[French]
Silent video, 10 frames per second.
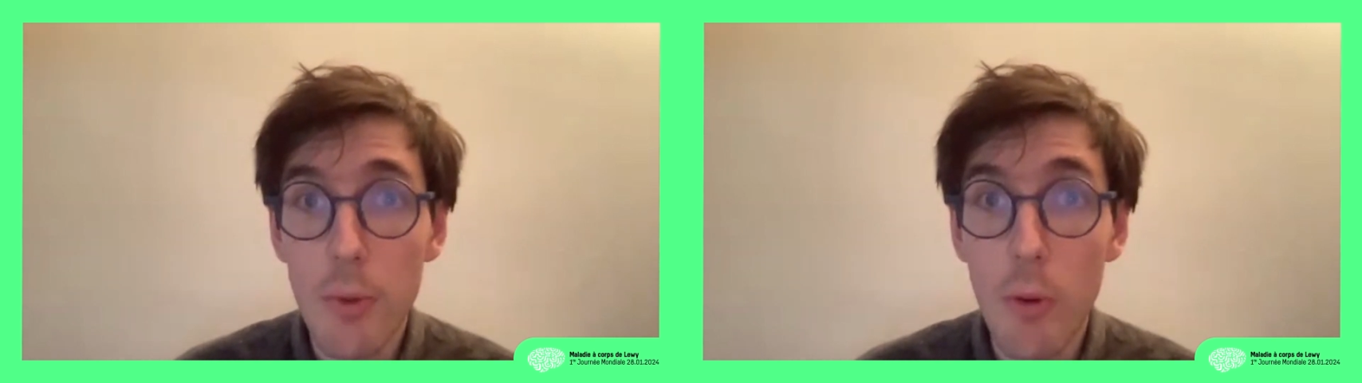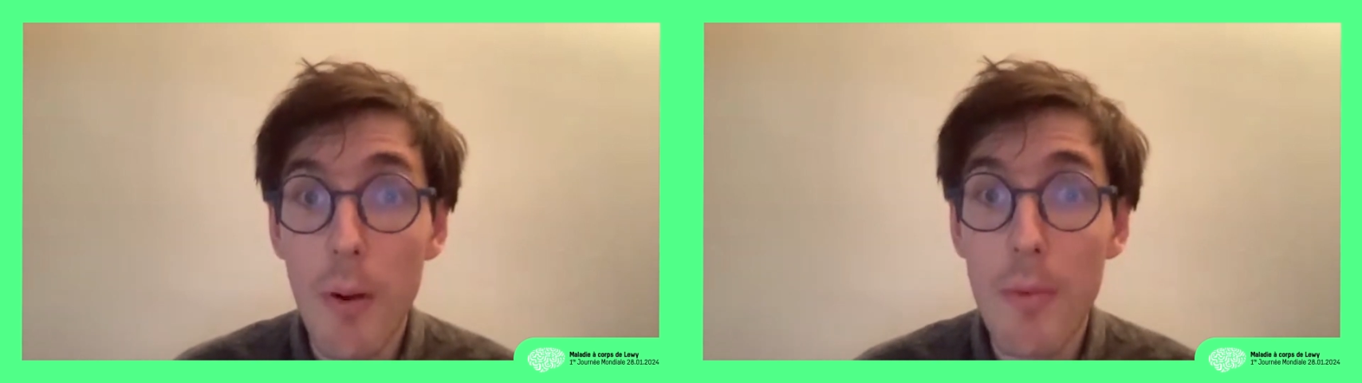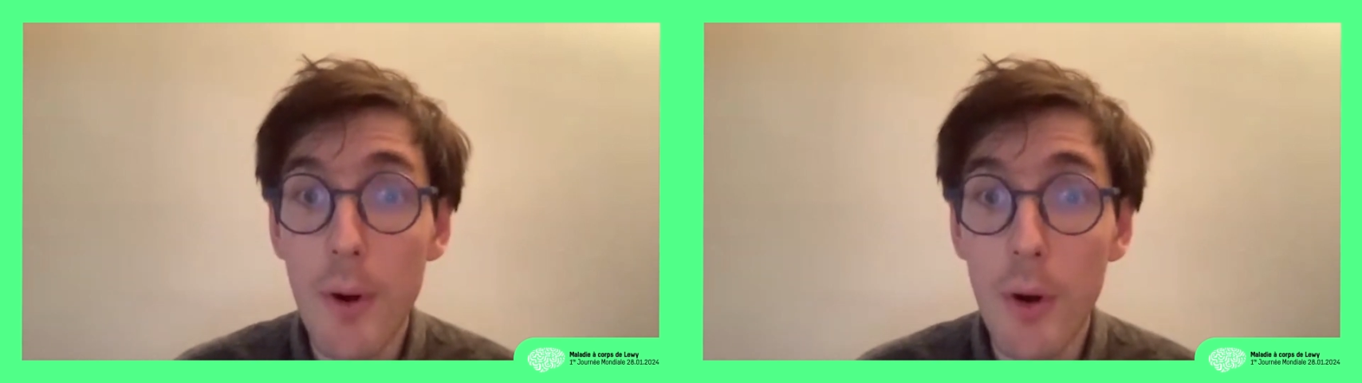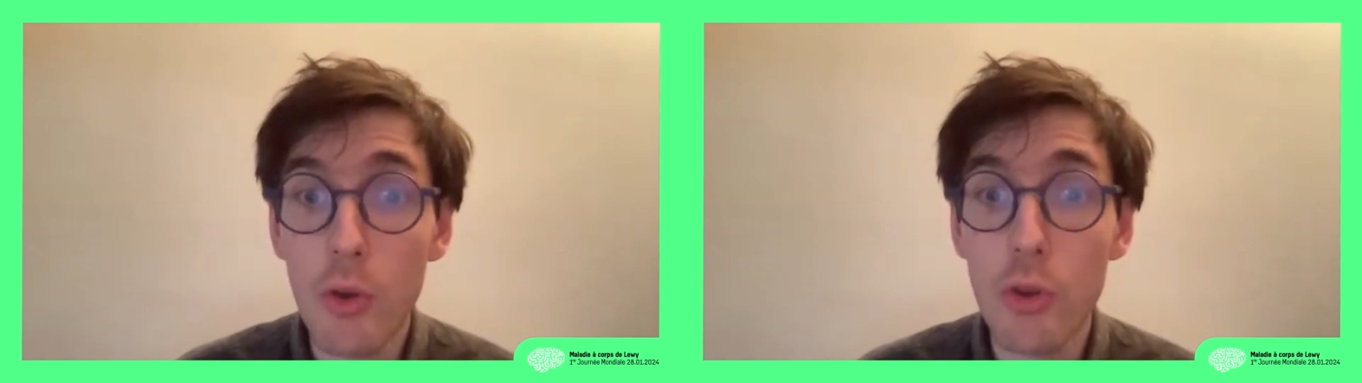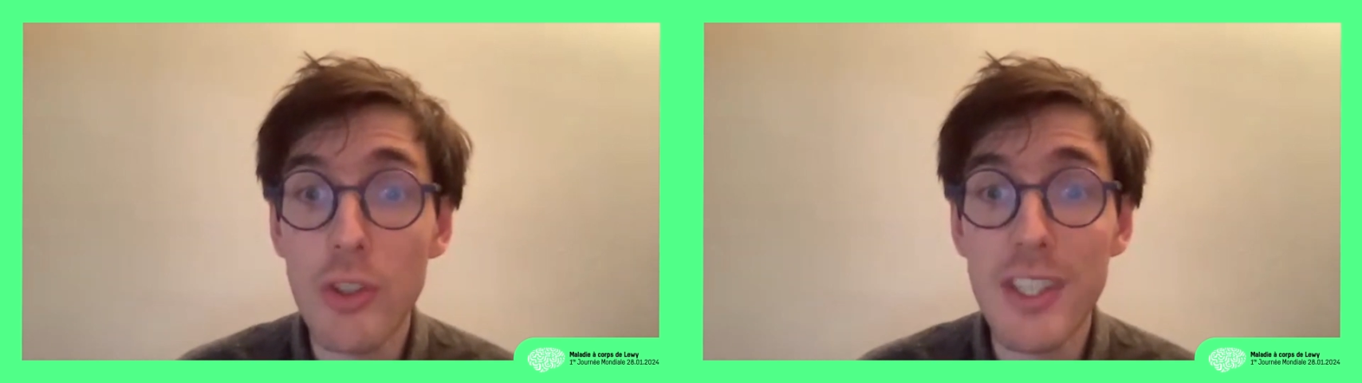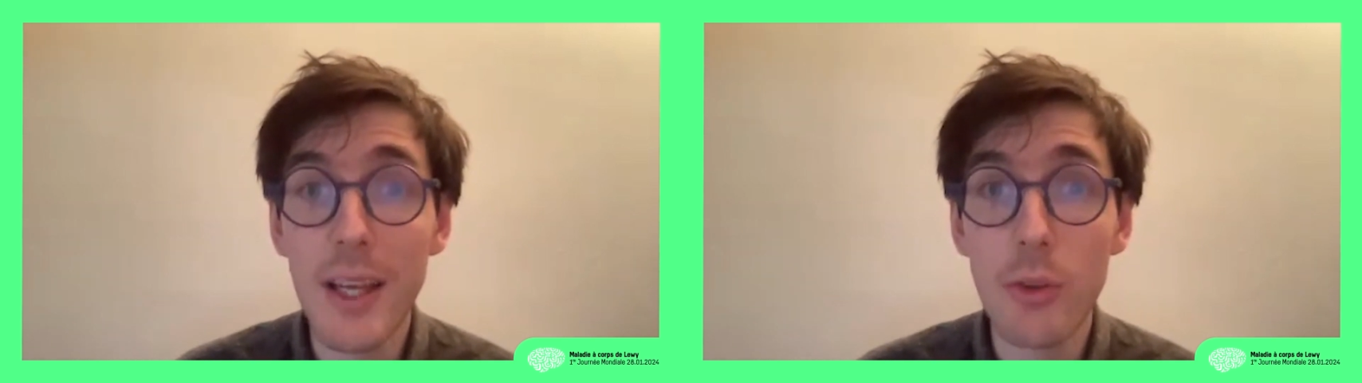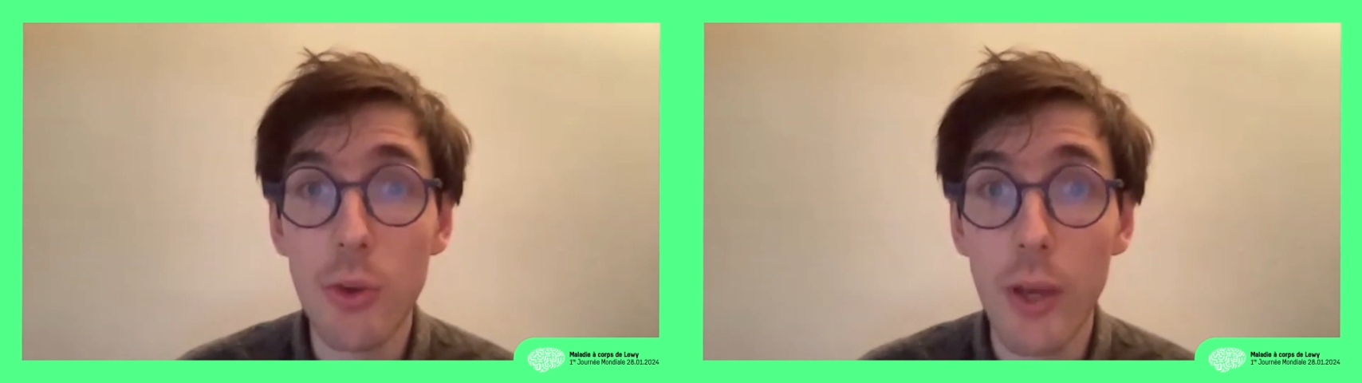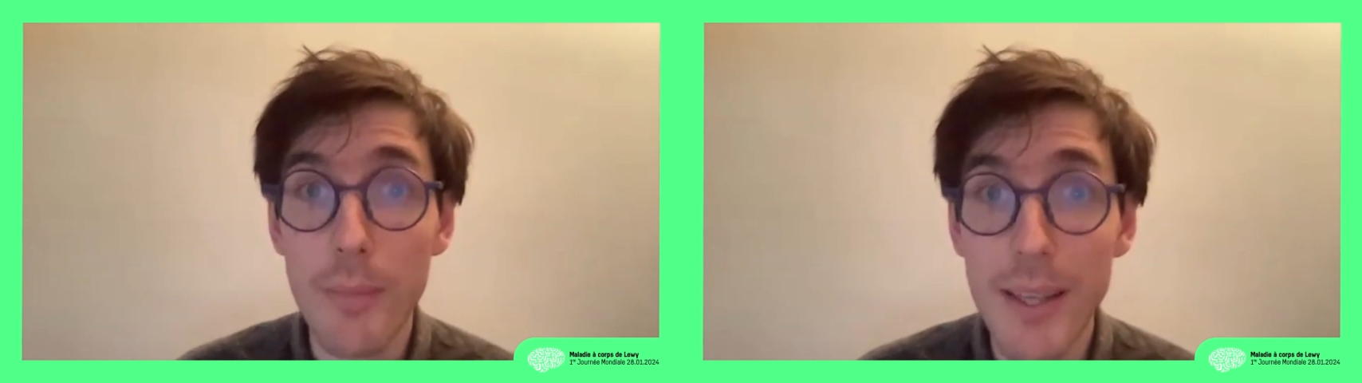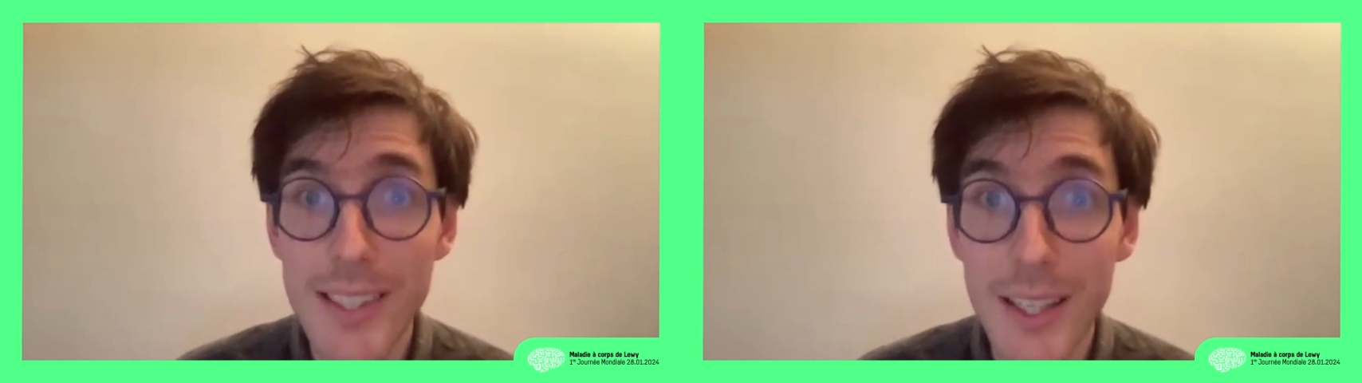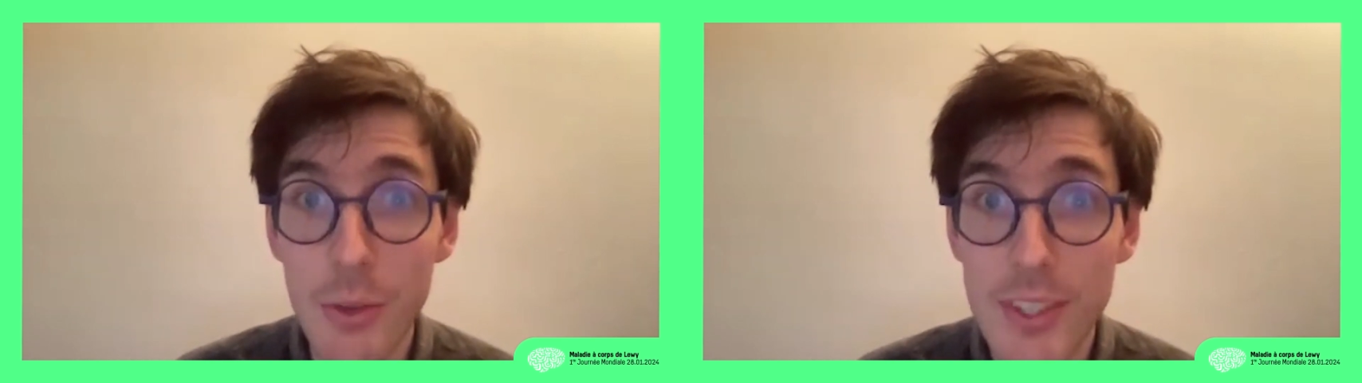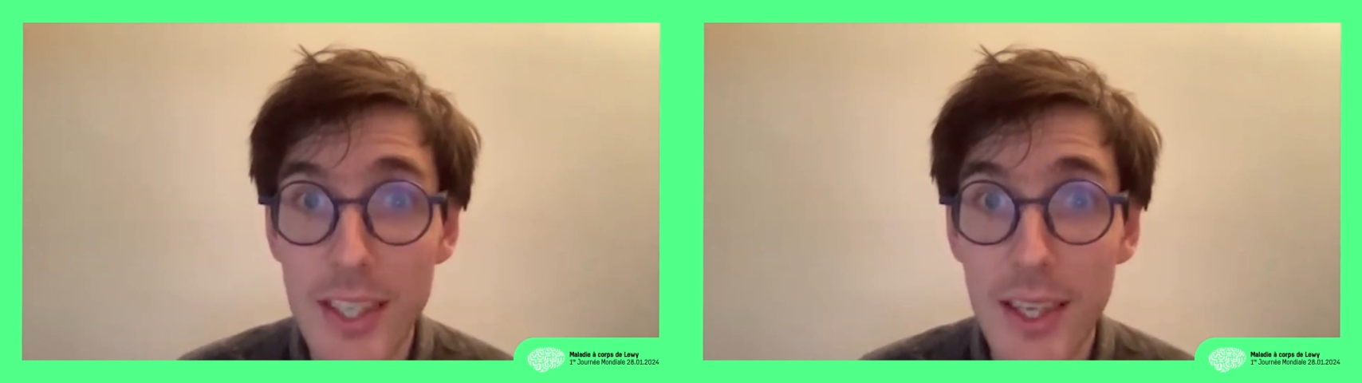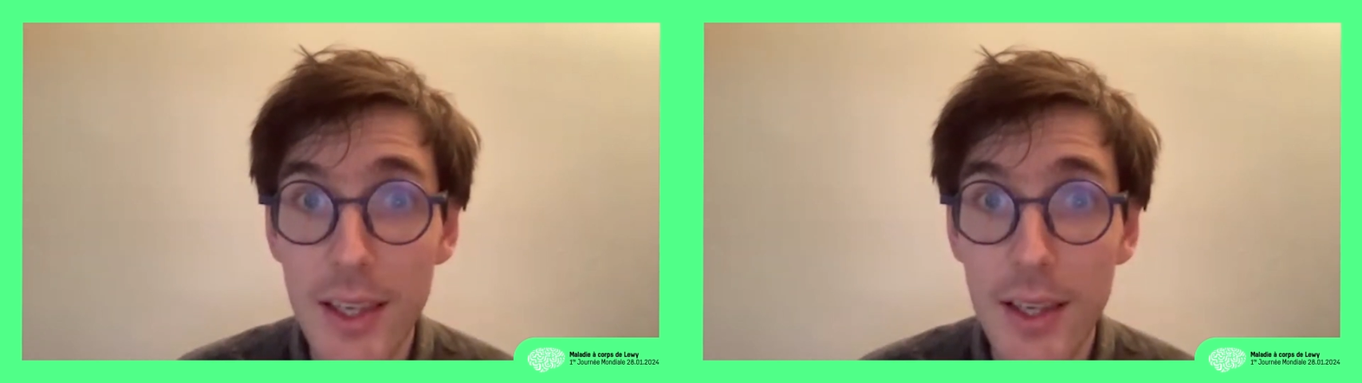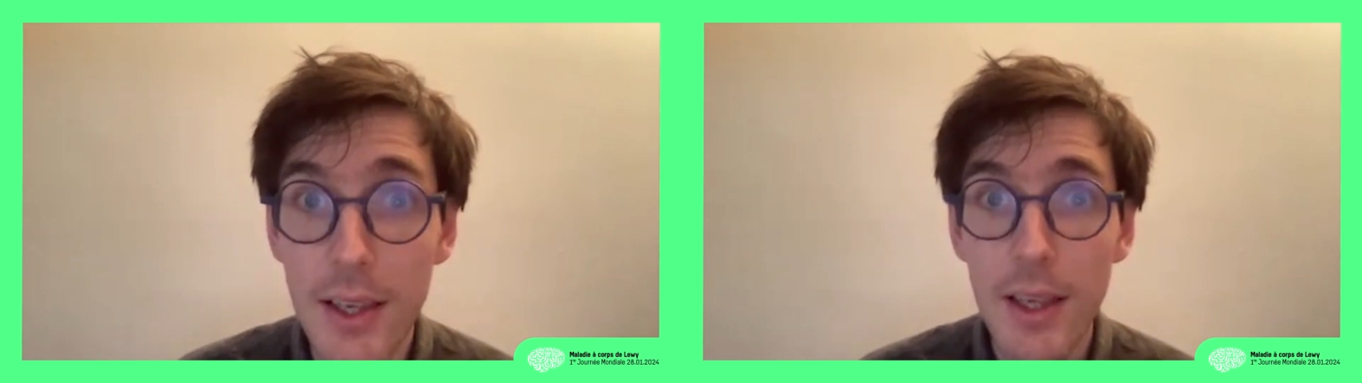probablement que deux tiers ne seraient pas diagnostiqués